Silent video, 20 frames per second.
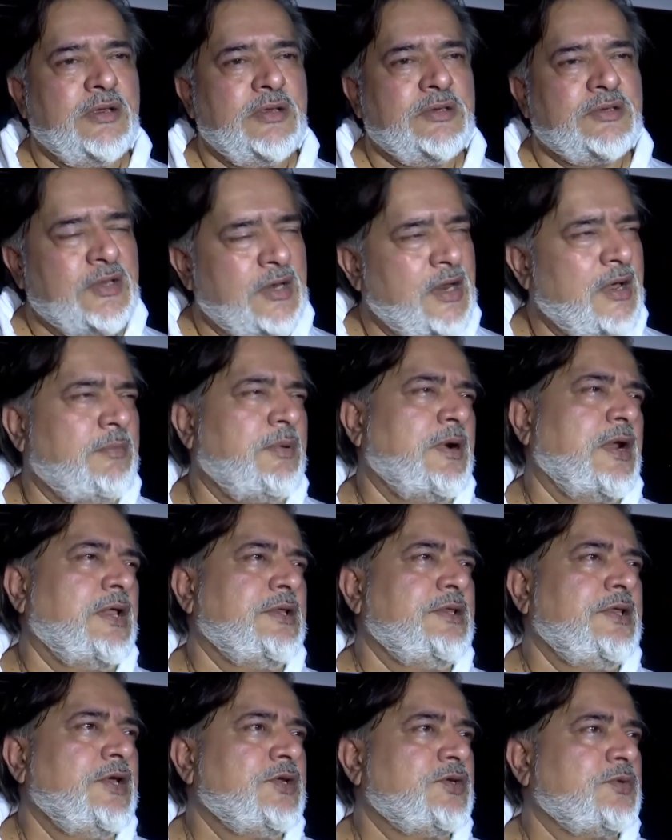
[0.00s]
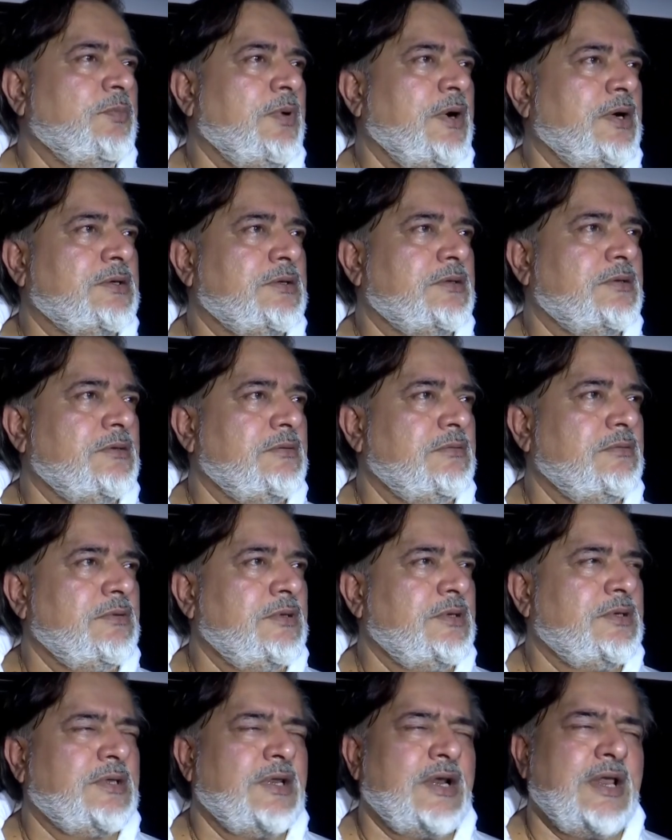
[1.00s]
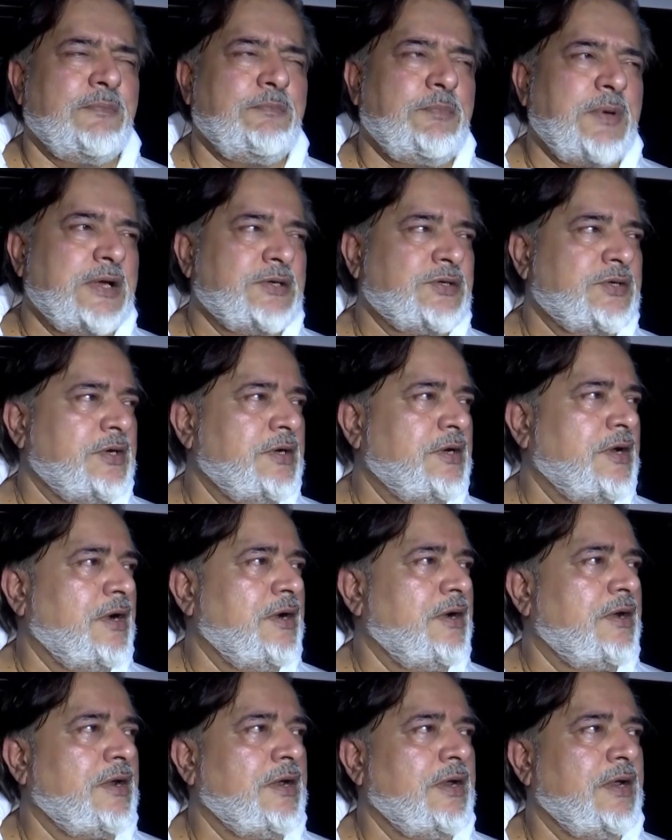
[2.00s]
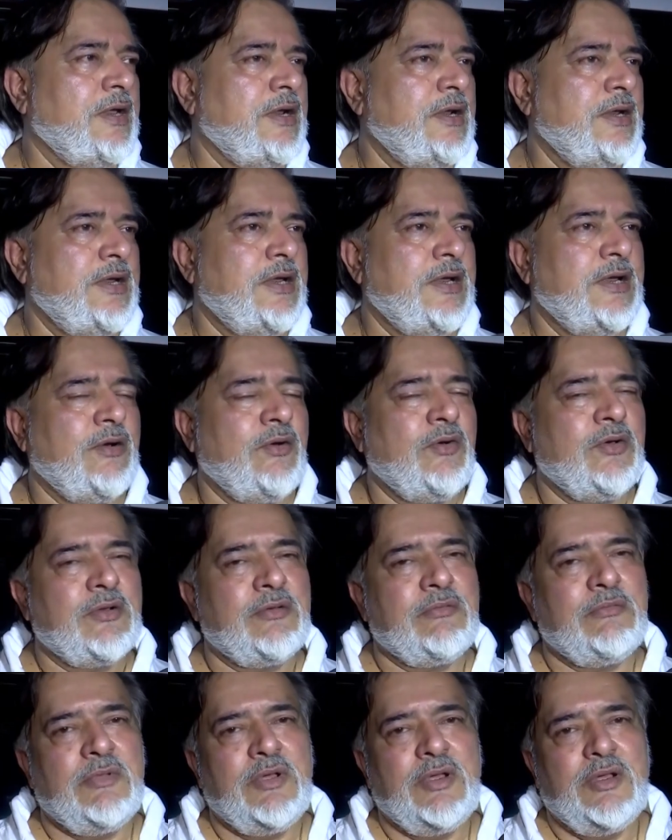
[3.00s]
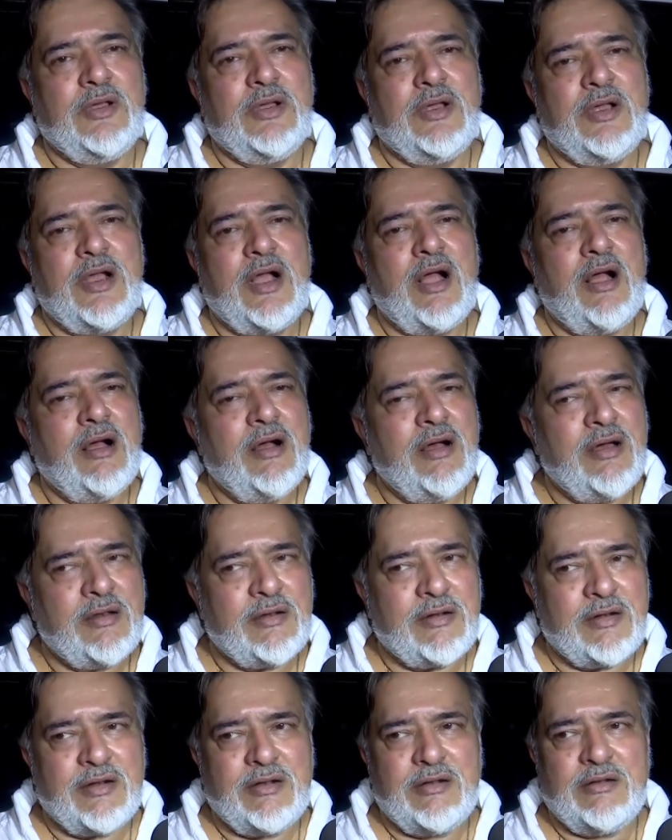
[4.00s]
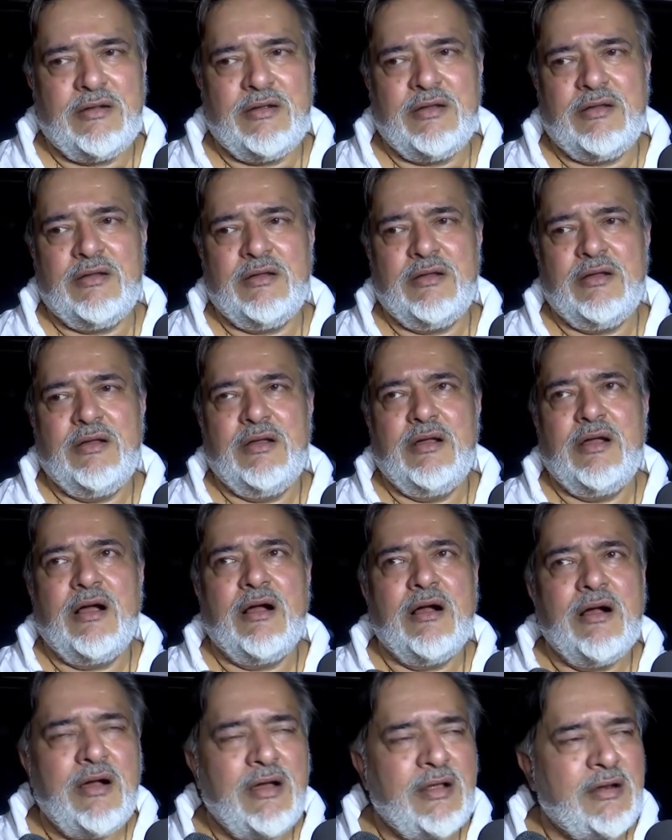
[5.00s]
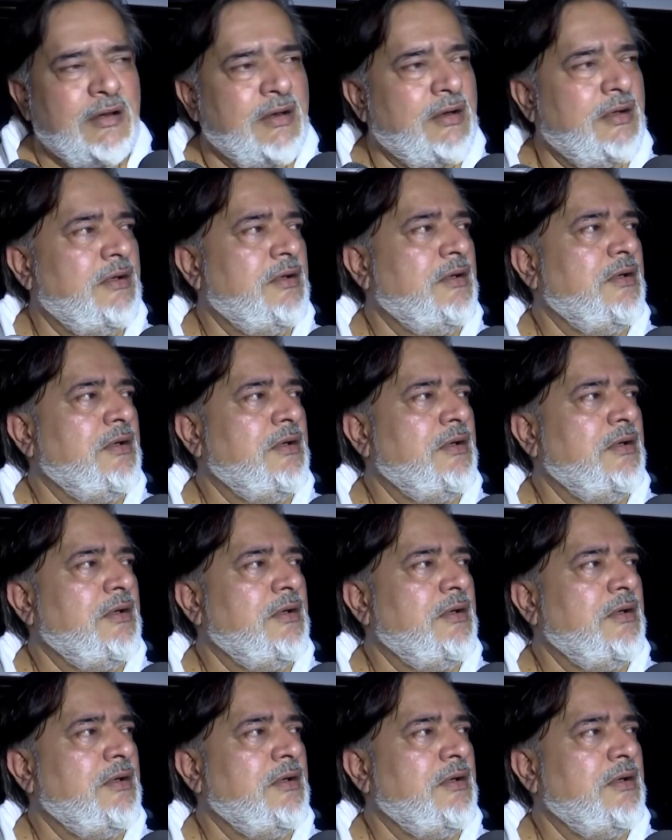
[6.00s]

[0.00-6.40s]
इतना बड़ा देशभक्त इतना पैशन कंट्री के लिए और हर हर